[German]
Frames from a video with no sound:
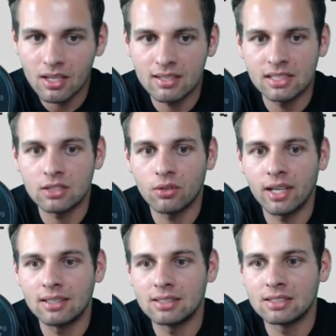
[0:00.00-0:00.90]
ist jetzt
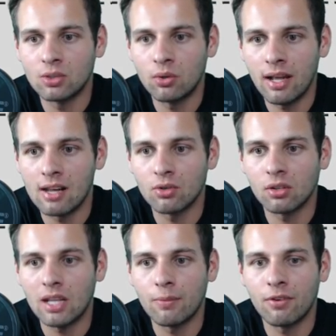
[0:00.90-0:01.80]
konkret diese Zone also
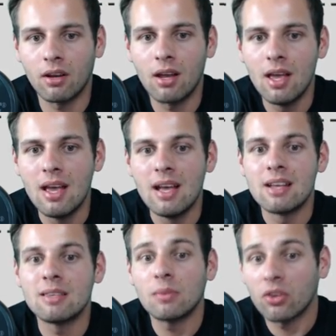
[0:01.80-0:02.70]
knapp von
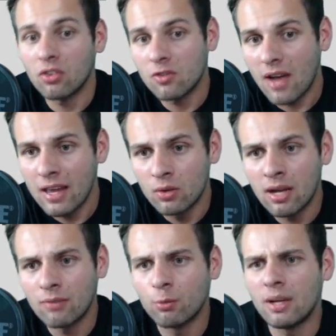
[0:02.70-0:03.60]

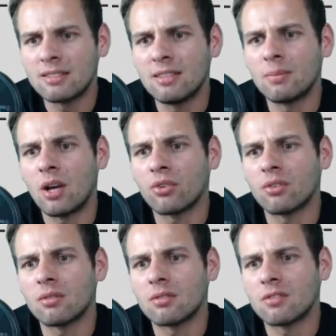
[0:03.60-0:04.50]
7200, wobei
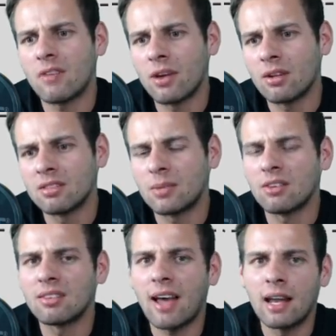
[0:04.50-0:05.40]
7200,
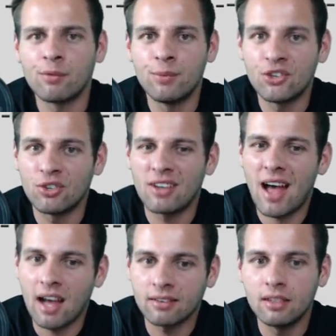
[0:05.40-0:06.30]
7300 für mich schon
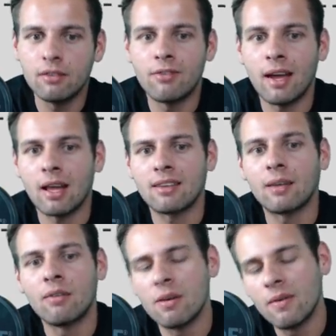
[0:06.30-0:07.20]
aktiv wäre. Sagen
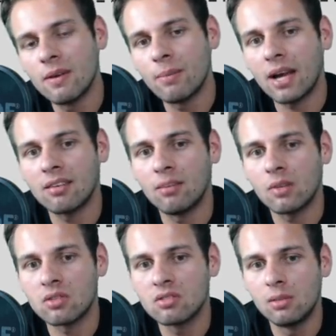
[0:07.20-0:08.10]
wir, wenn wir den Bereich
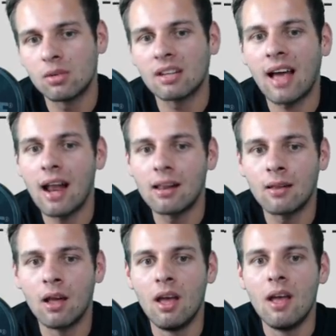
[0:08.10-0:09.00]
7700
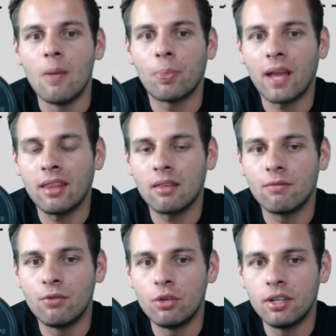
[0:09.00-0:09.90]
halten,
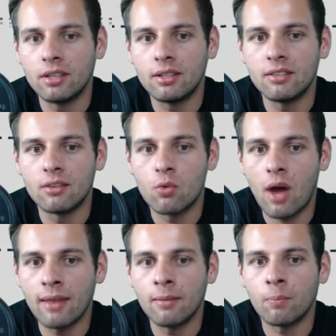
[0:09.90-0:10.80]
dann würde ich diesen
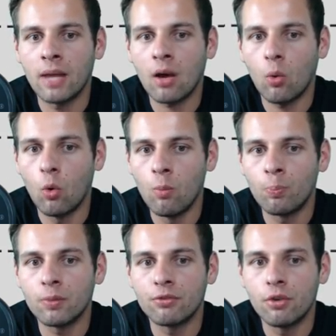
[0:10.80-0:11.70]
Run nach
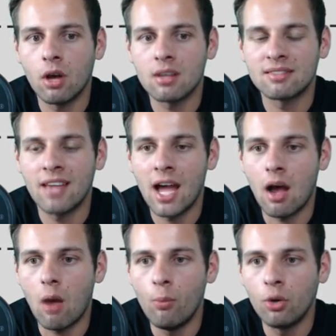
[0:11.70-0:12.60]
oben für
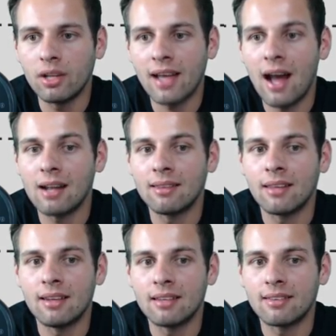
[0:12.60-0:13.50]
sehr möglich halten.
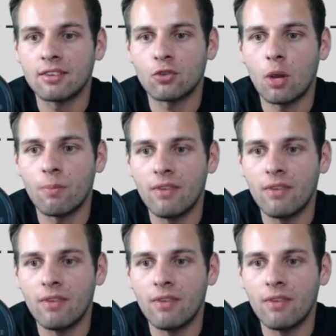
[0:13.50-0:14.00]
Der nächste Stopp